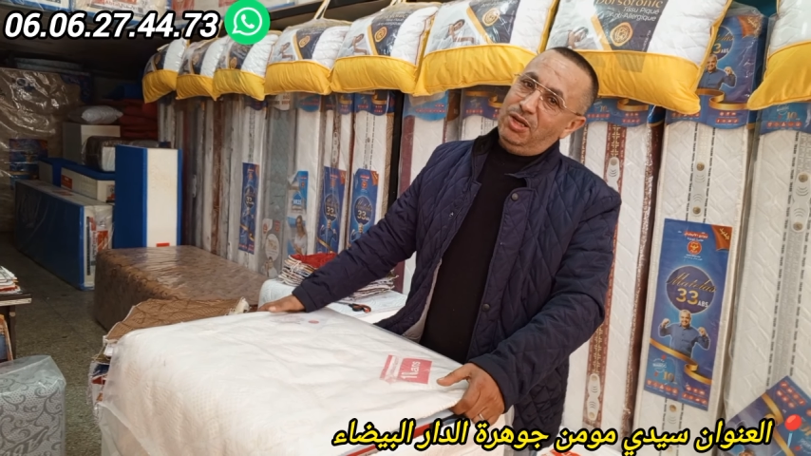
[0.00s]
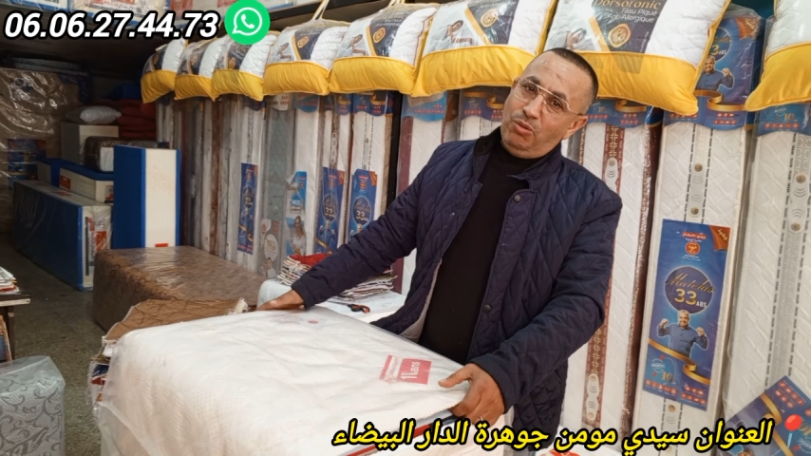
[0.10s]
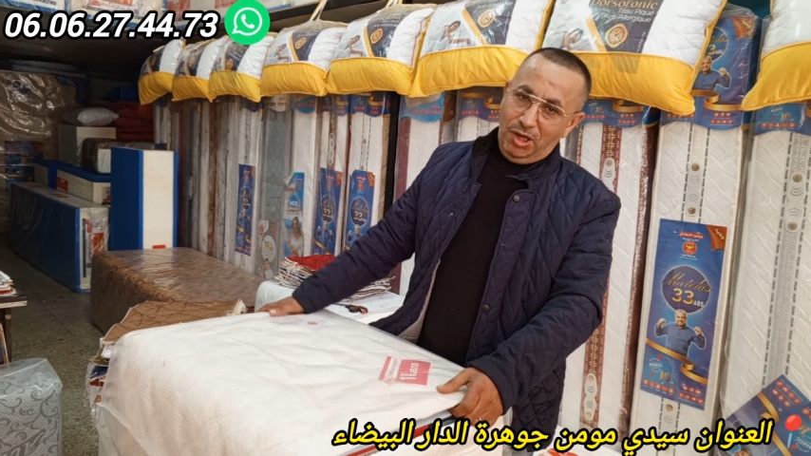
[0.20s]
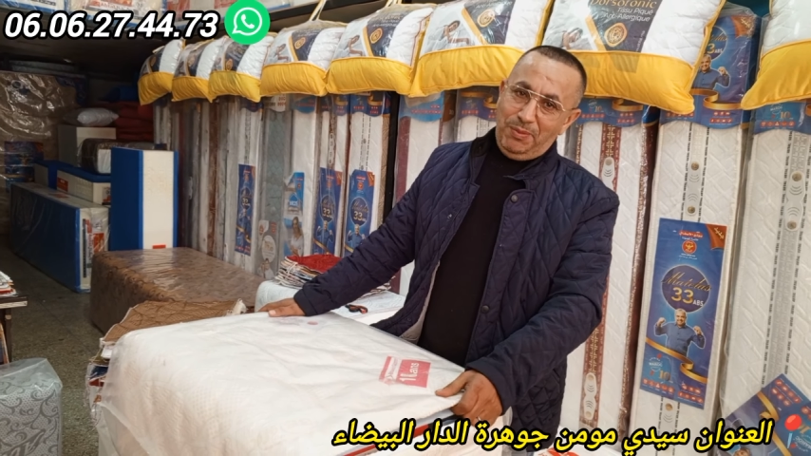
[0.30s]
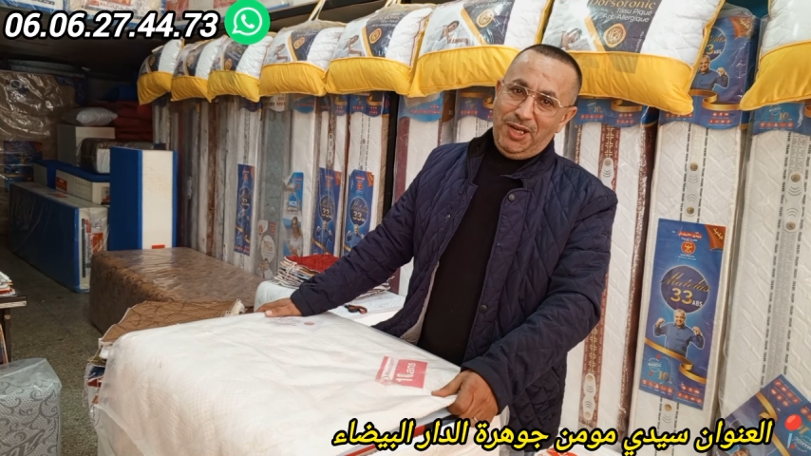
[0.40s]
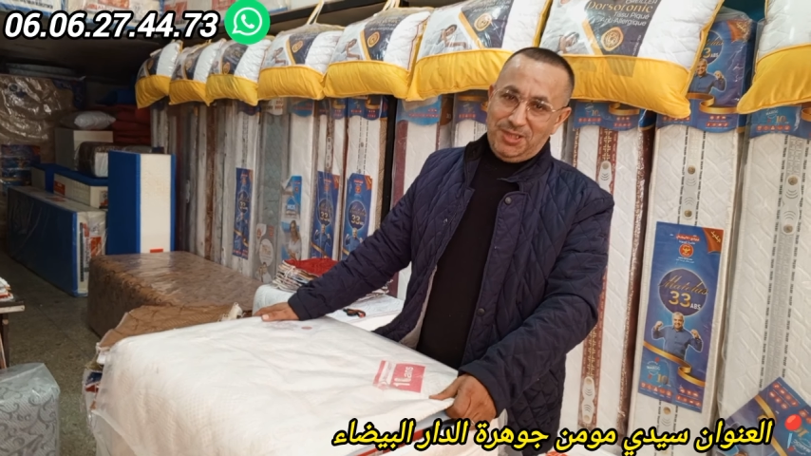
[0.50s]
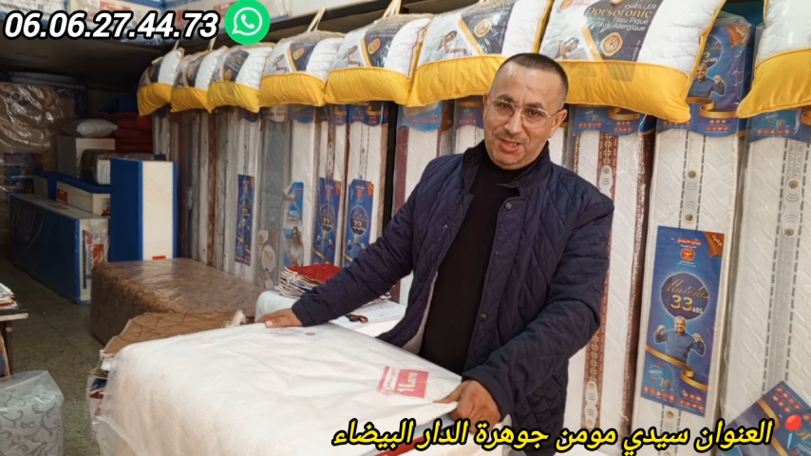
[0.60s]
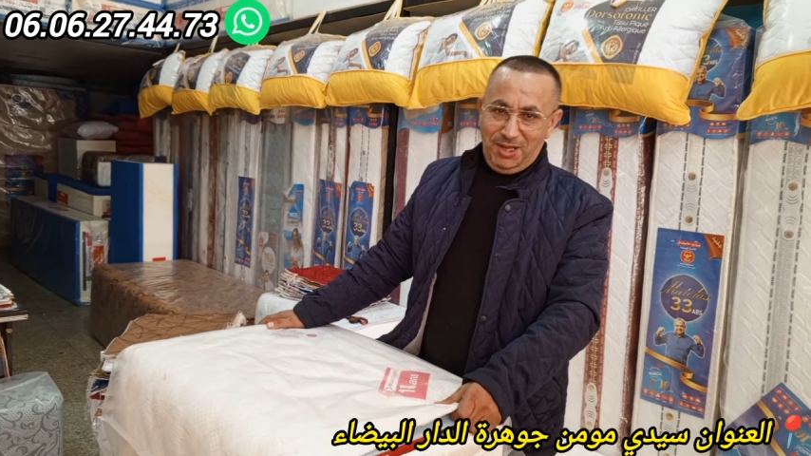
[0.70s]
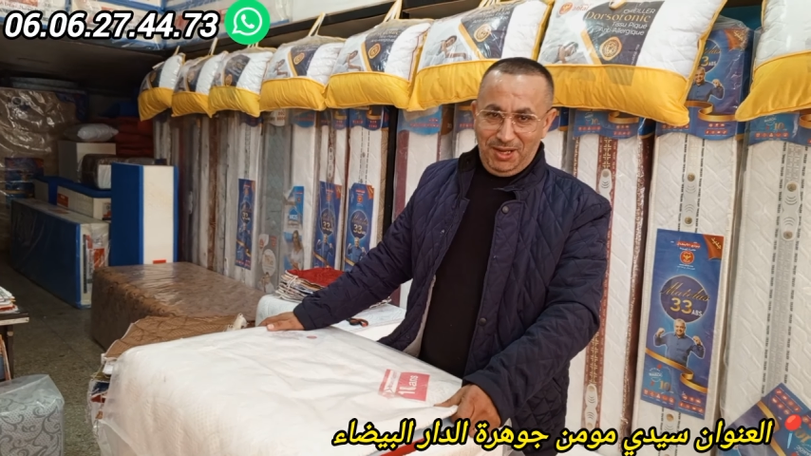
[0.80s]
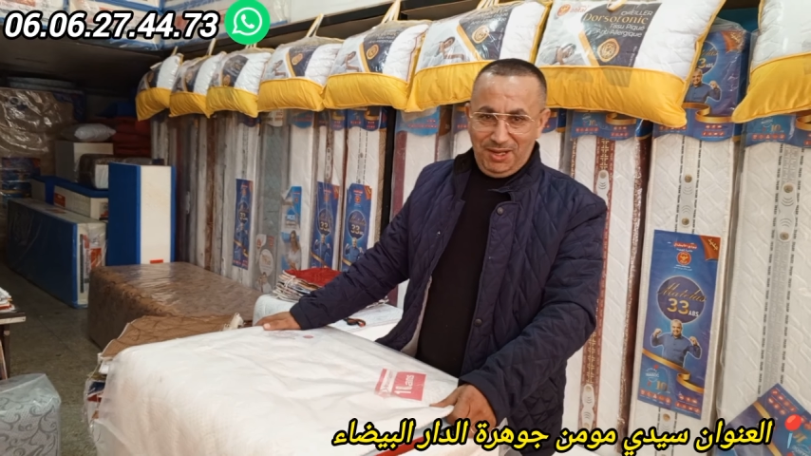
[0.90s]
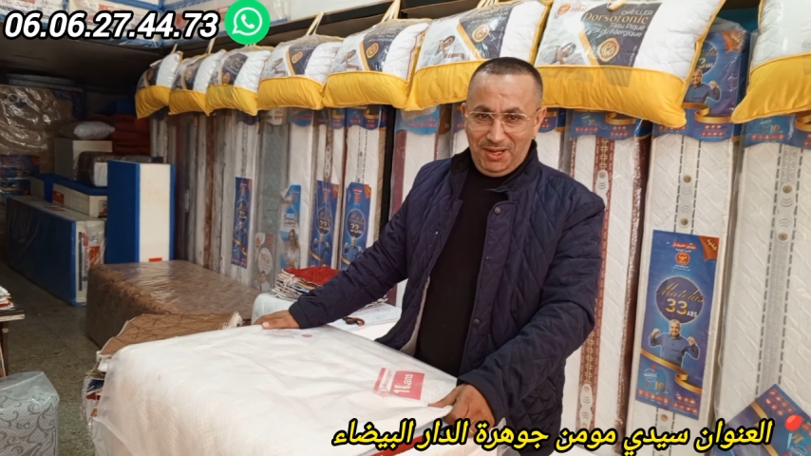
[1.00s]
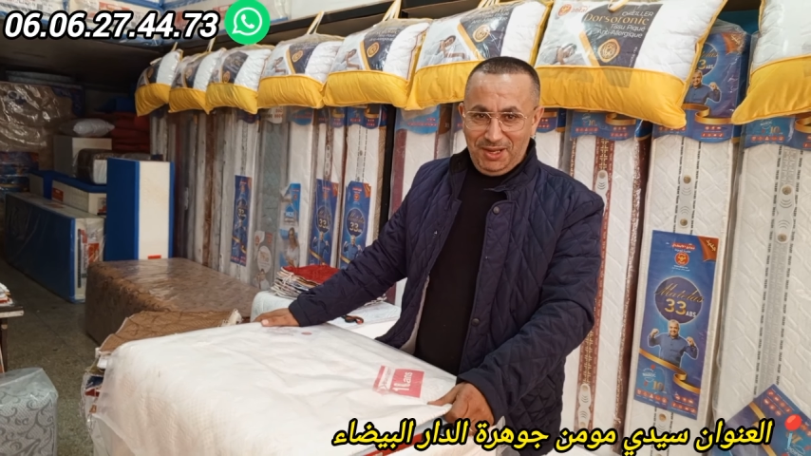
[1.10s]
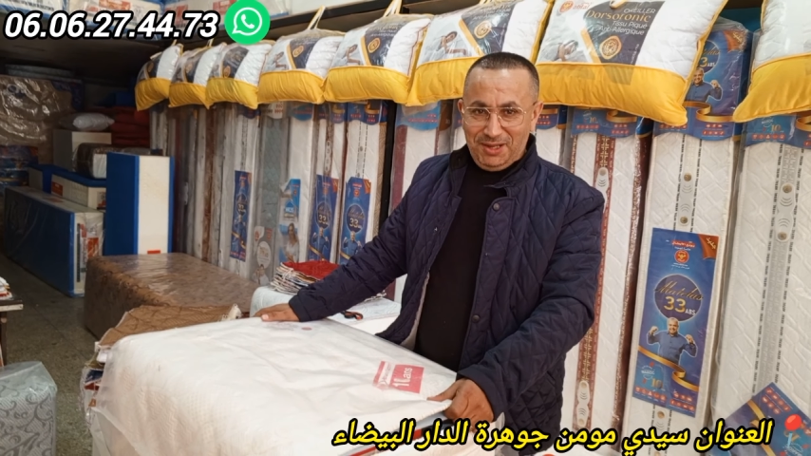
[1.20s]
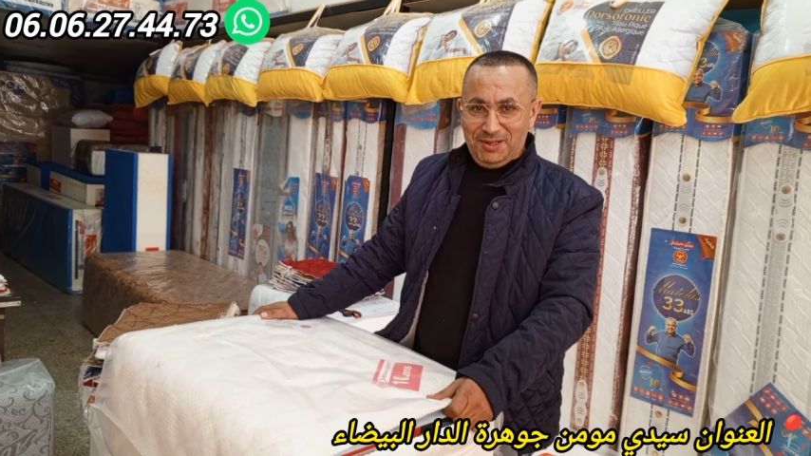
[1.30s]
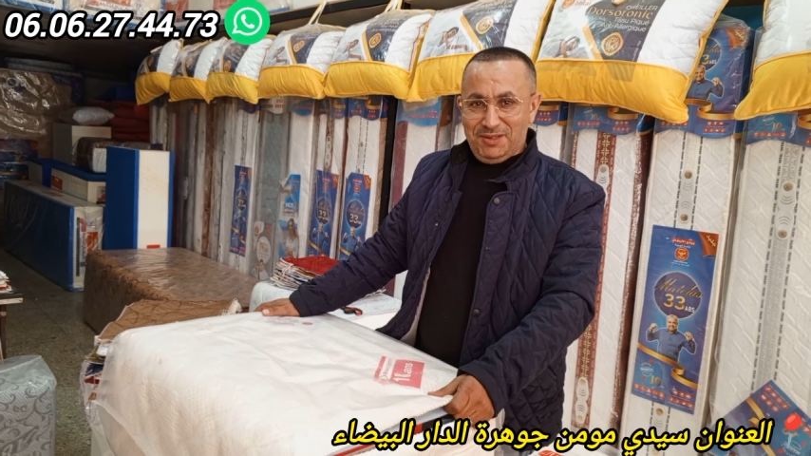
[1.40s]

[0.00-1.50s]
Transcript: هو الباسطه يلا خليكم